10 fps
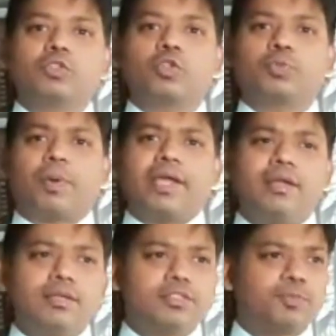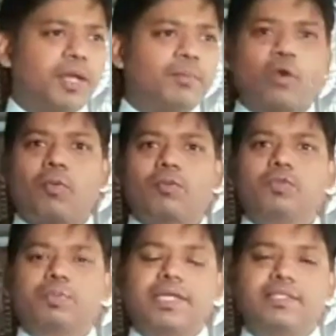ஸோ ஸ்பைன் ஸ்பைன் ப்ராப்ளம்
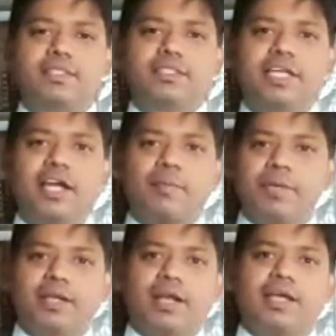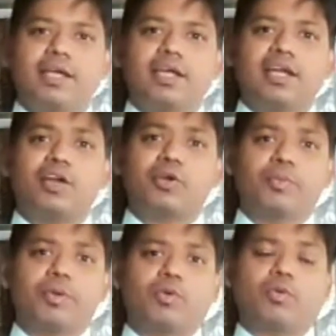ஸ்பைன் சர்ஜரி அப்படின்னாலே
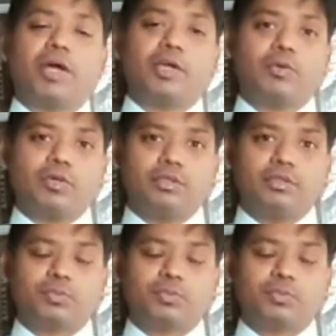எல்லாருக்குமே ஒரு பயம் உண்டு